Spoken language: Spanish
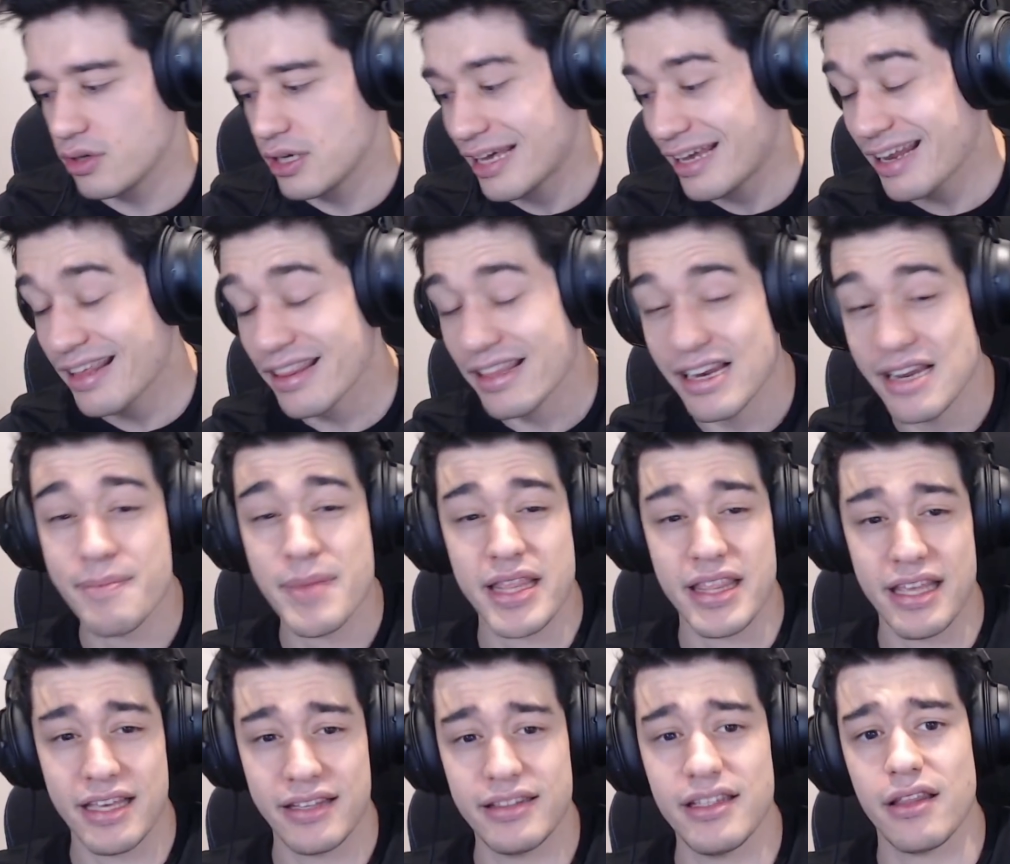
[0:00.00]
La era de la
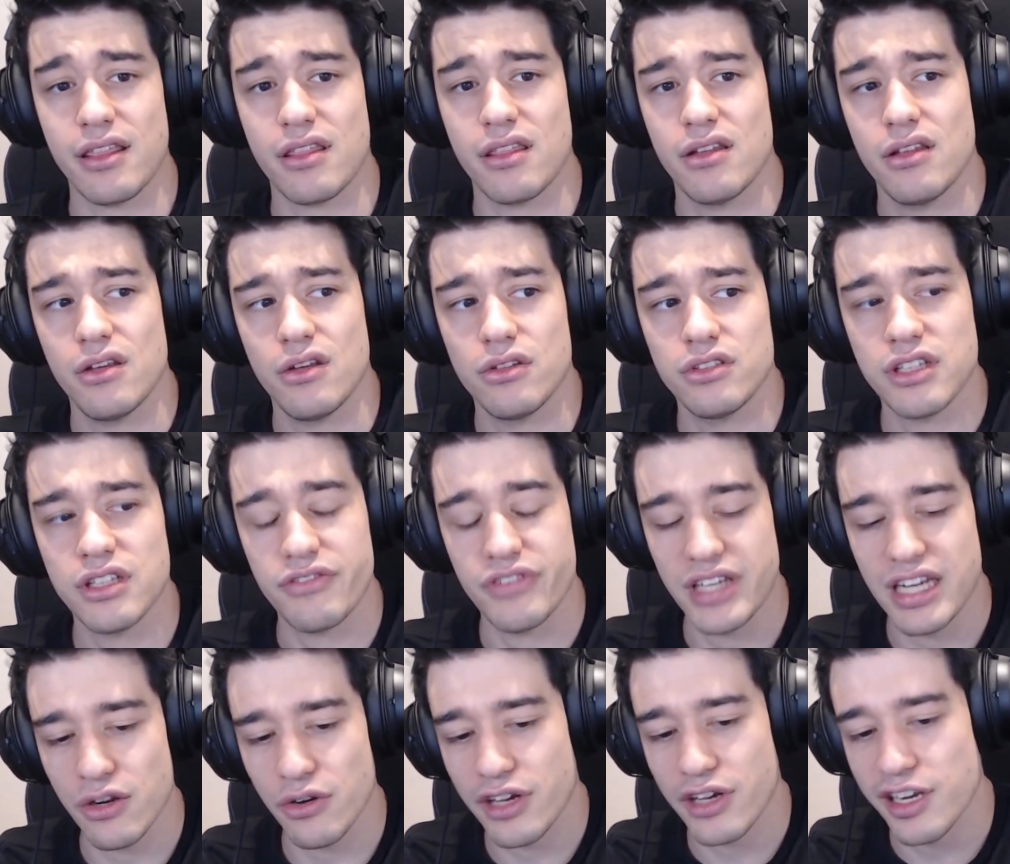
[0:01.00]
inmediatez. O sea, al
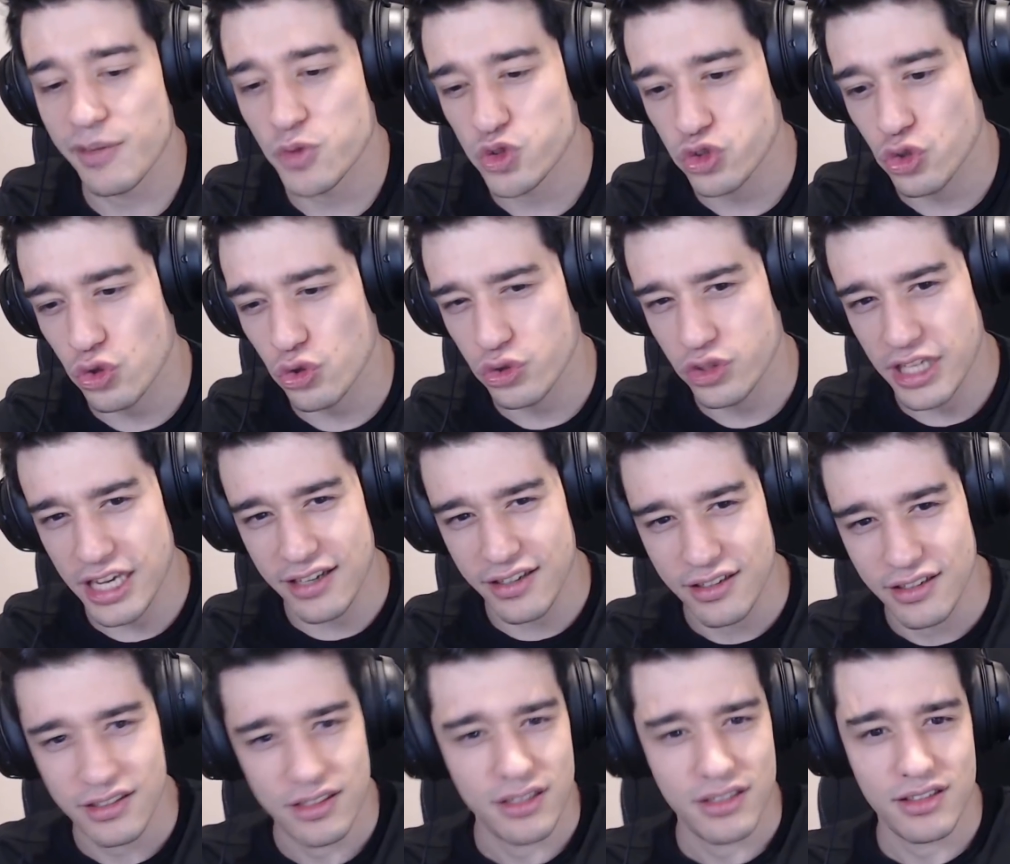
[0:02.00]
final lo queremos todo ya.